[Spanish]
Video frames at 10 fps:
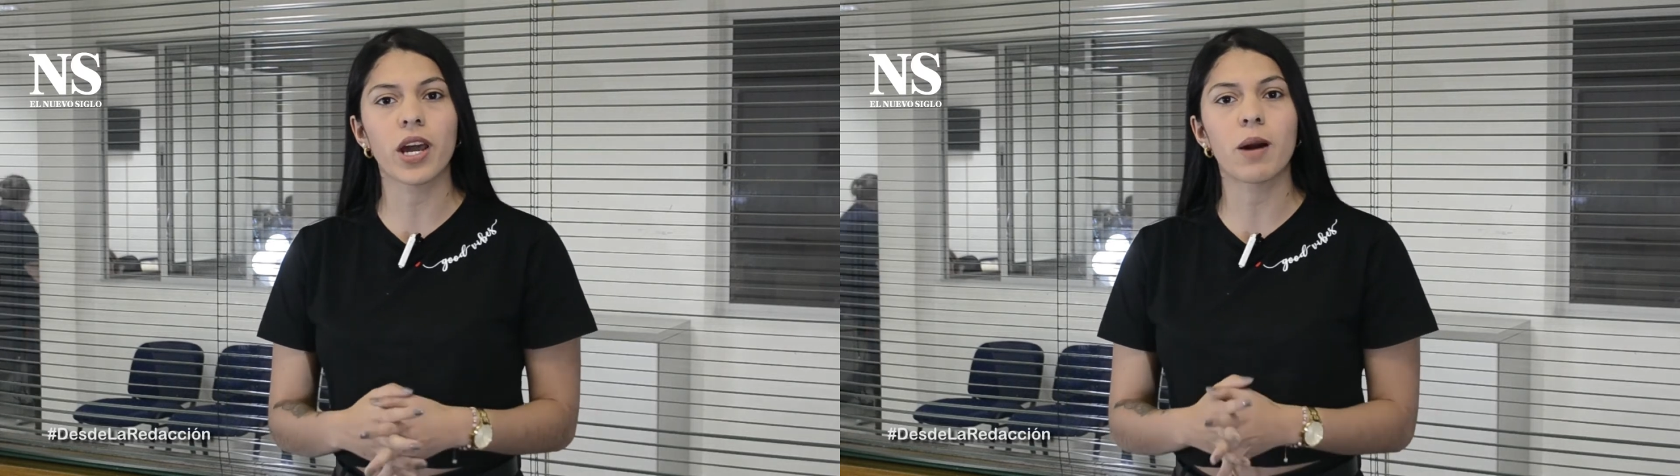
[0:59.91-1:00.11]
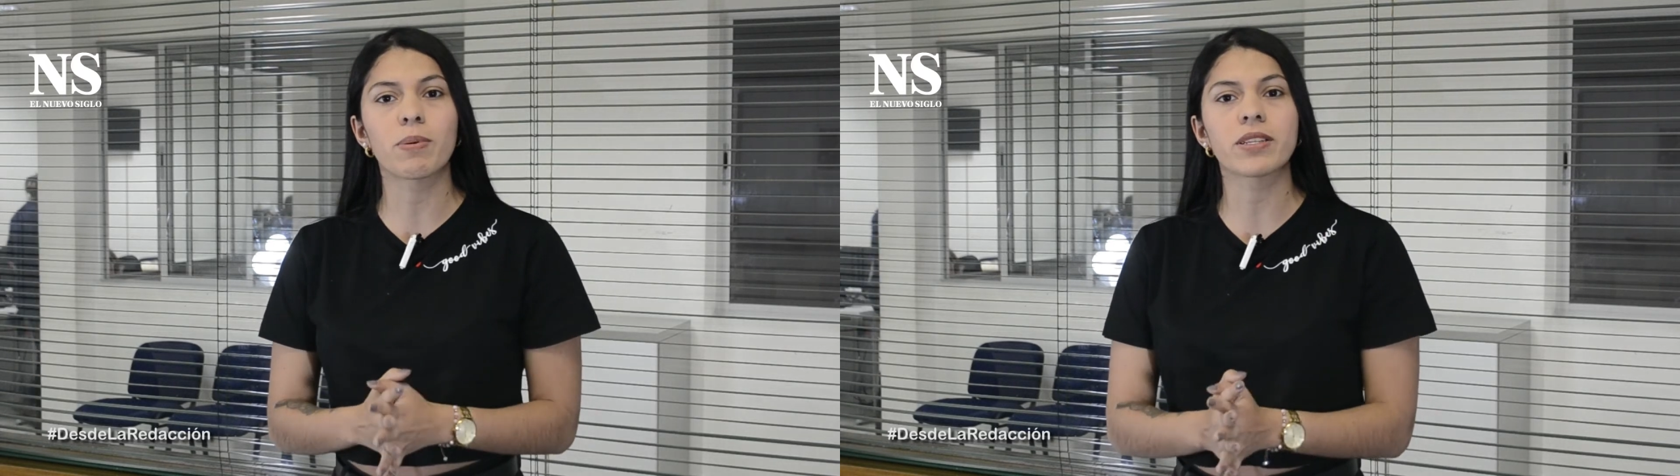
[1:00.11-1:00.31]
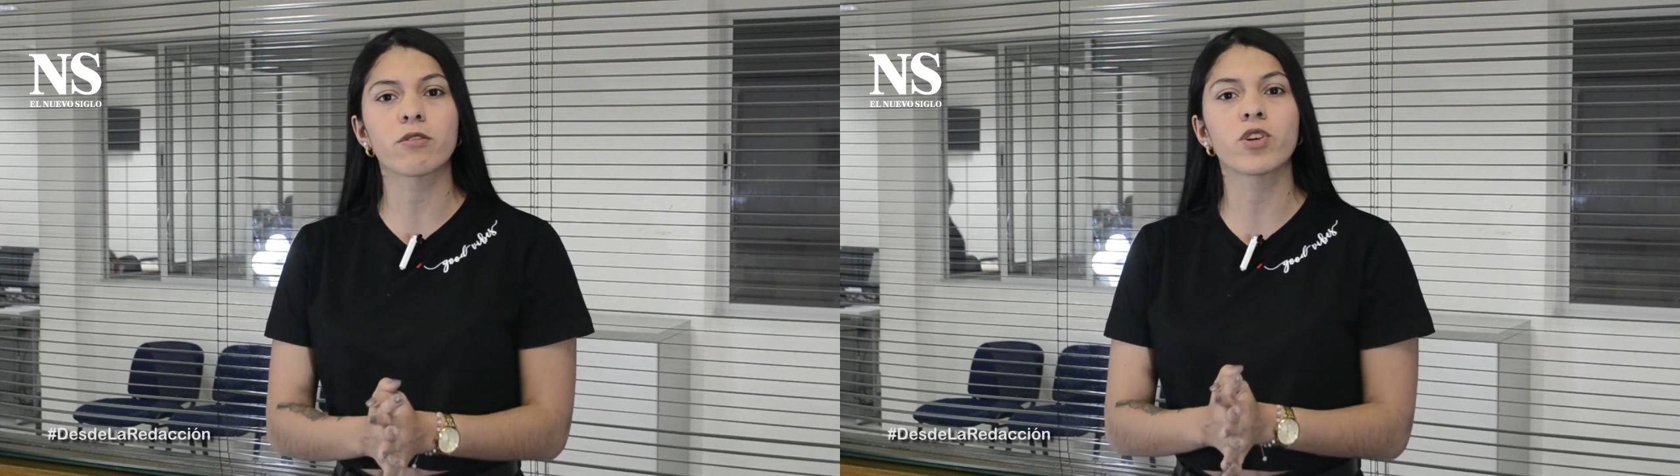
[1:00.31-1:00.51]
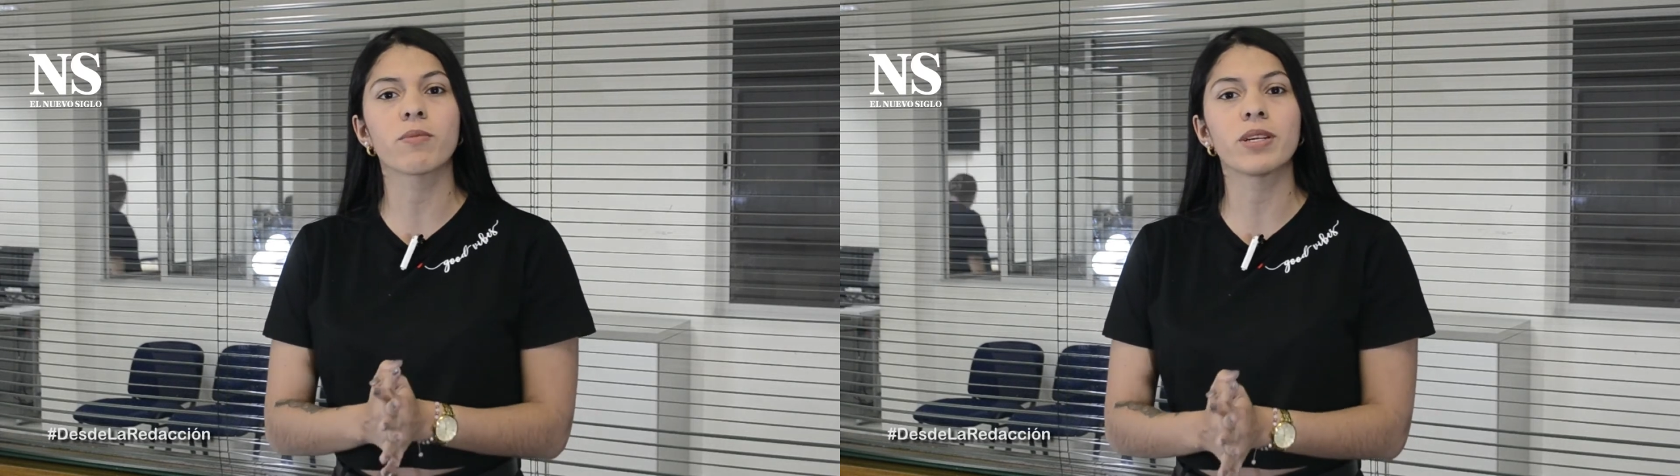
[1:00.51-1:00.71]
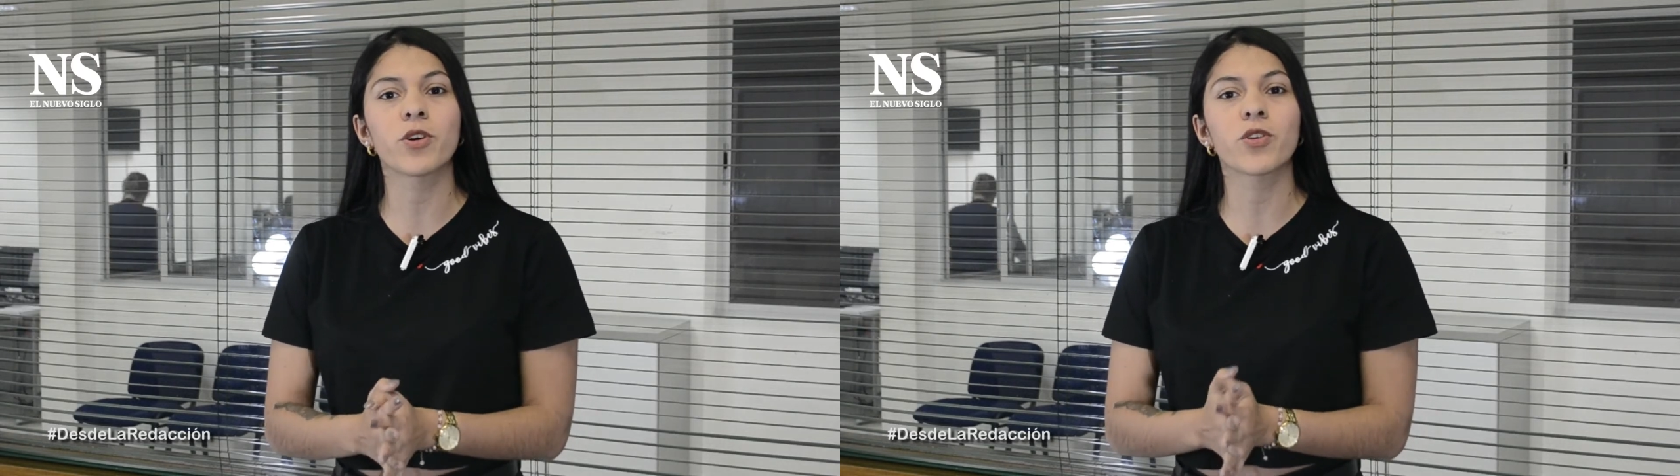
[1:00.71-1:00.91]
a prestar un
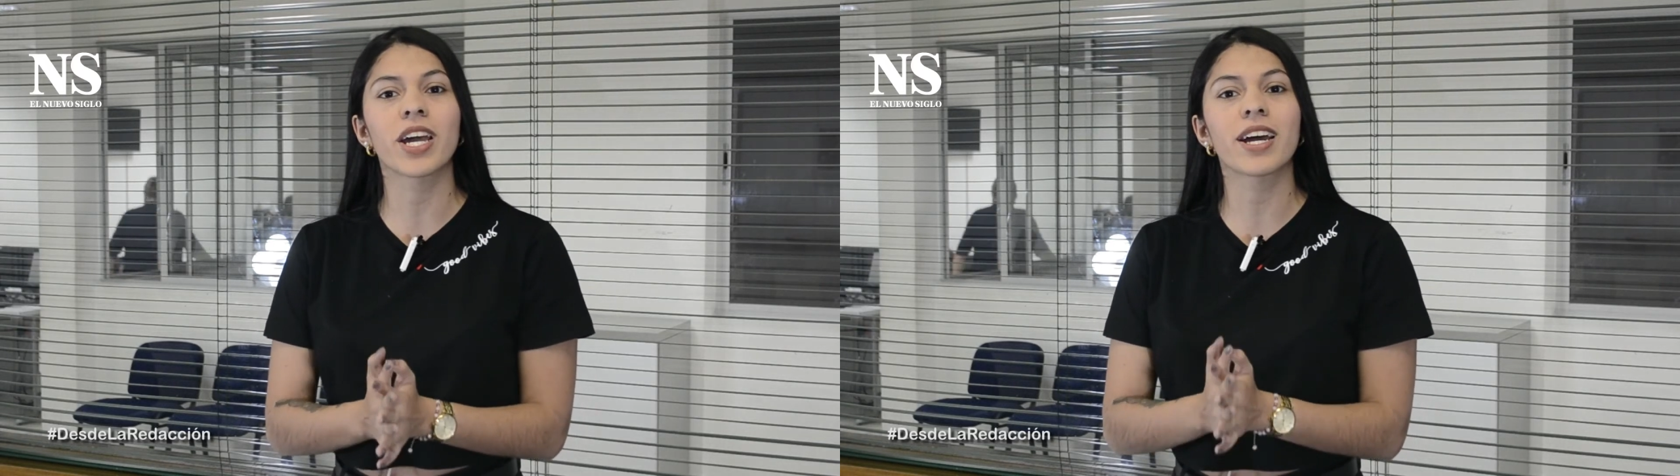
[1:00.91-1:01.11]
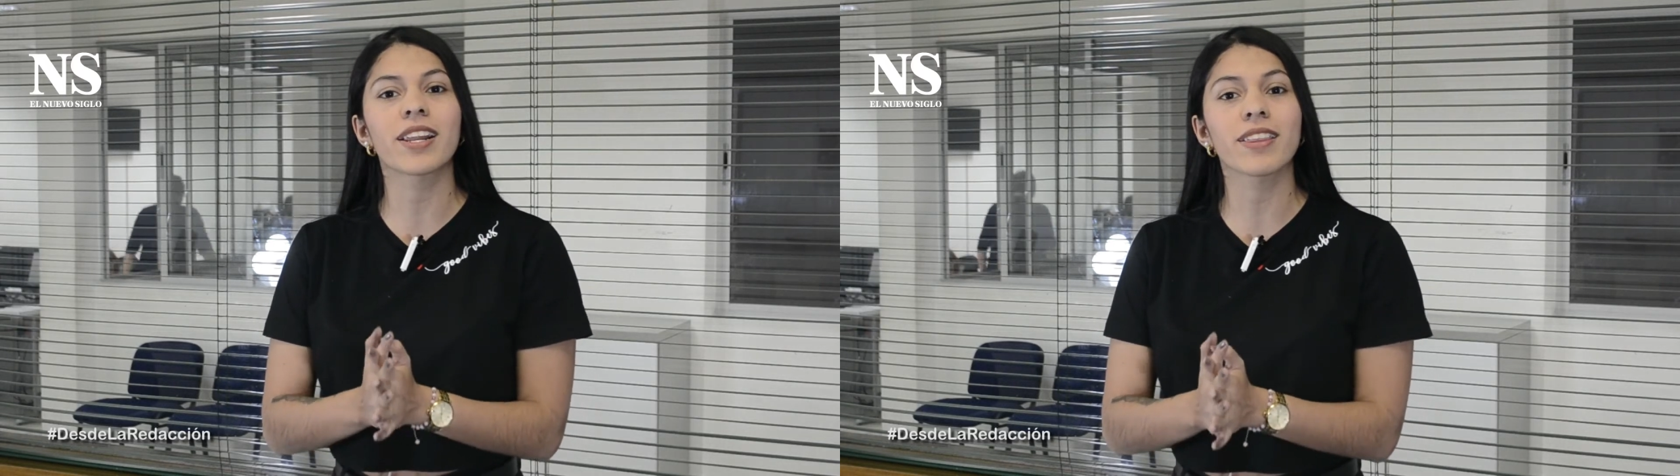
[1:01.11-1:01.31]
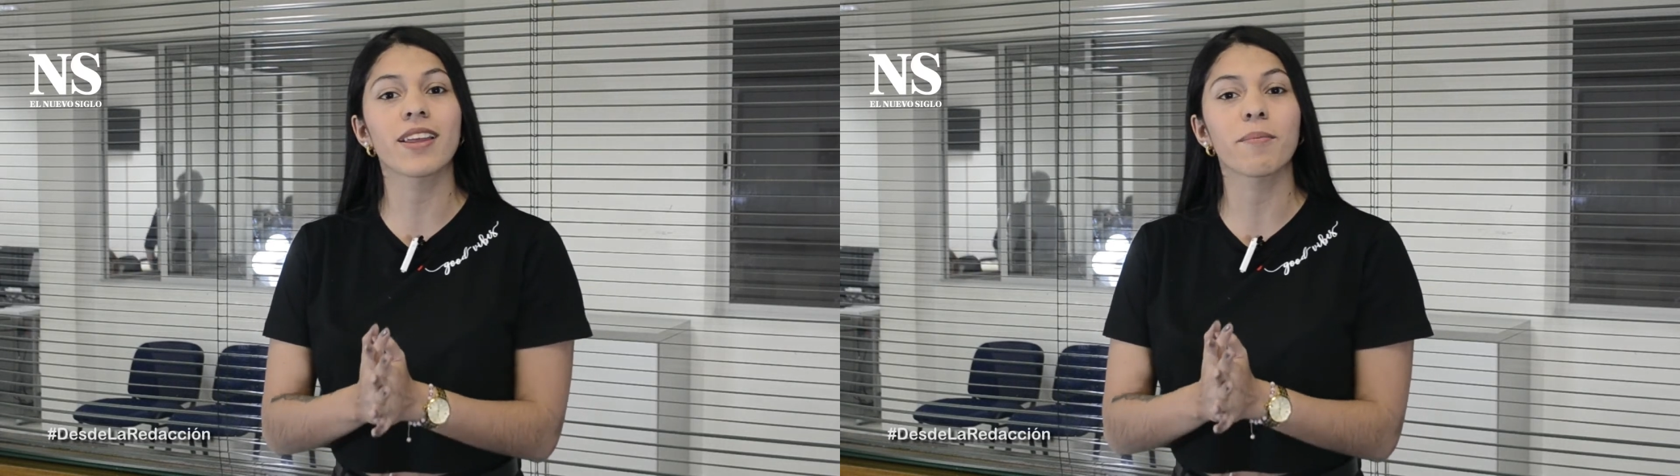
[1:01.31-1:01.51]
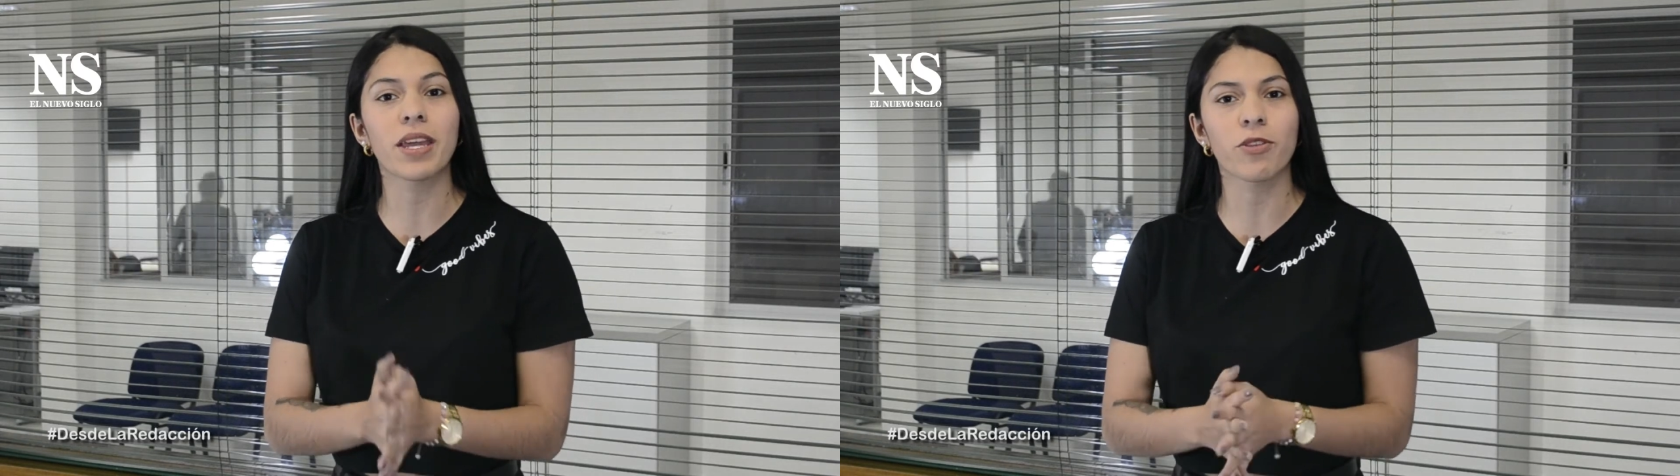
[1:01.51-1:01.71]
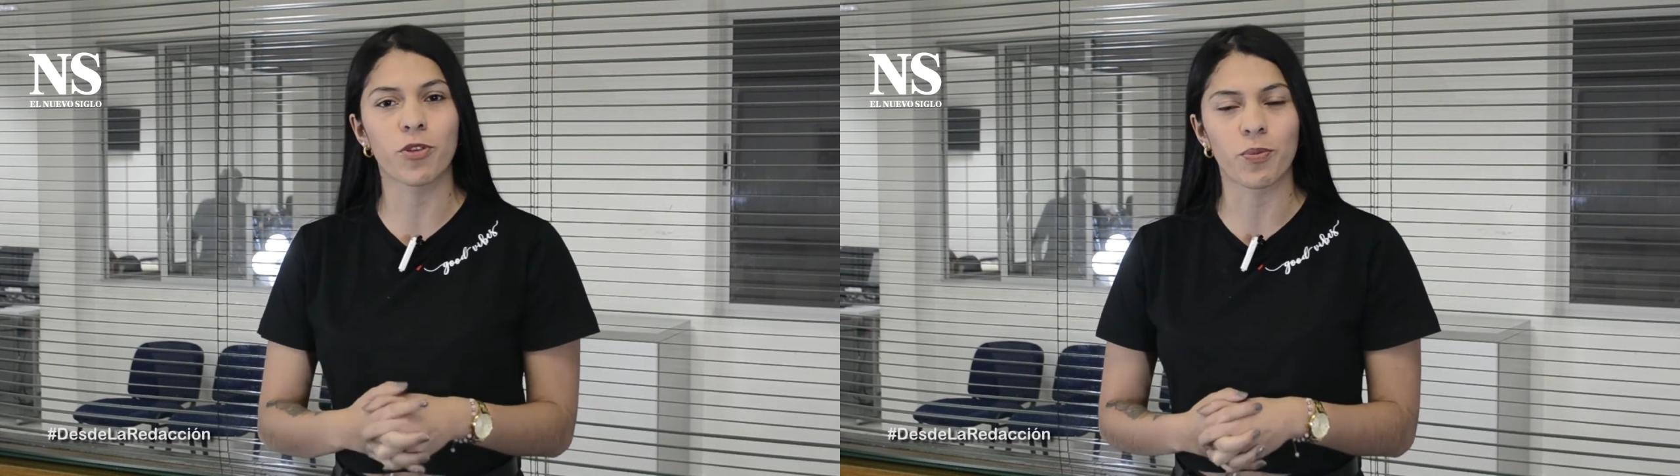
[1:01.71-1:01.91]
servicio de
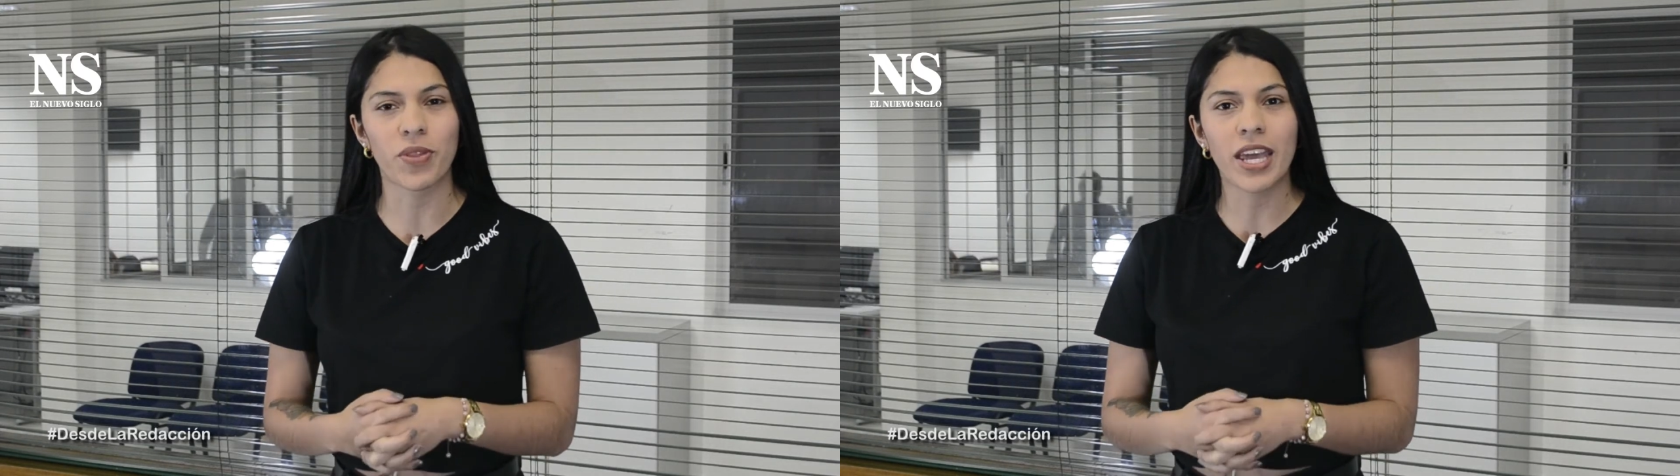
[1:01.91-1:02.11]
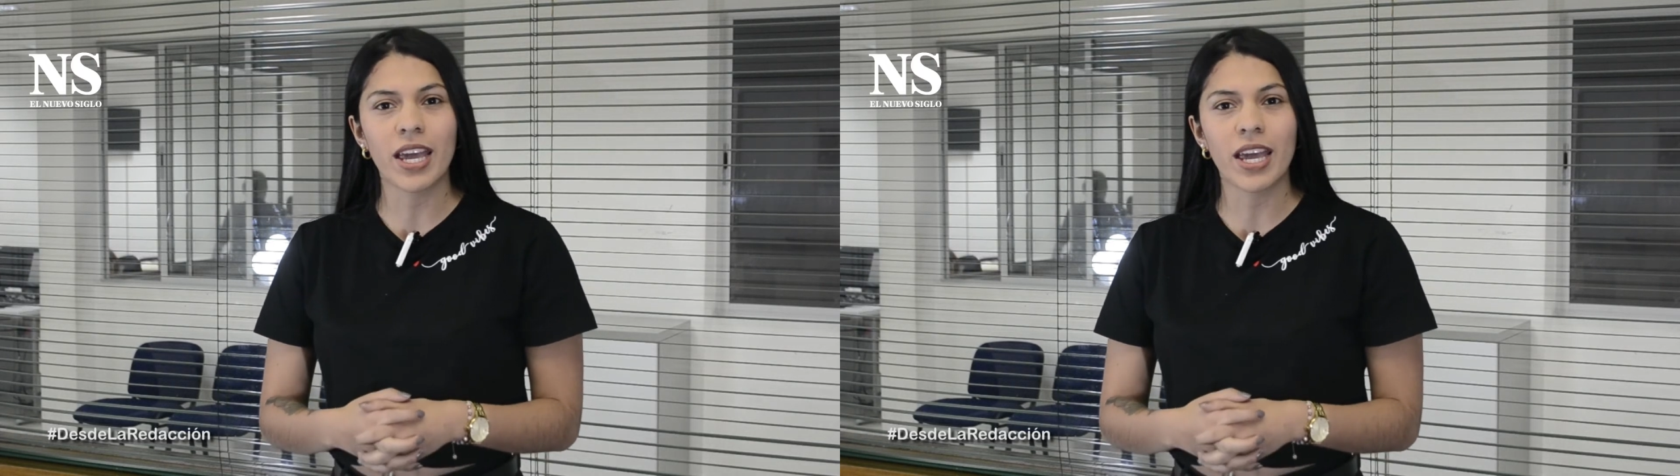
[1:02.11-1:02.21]
arrendamiento.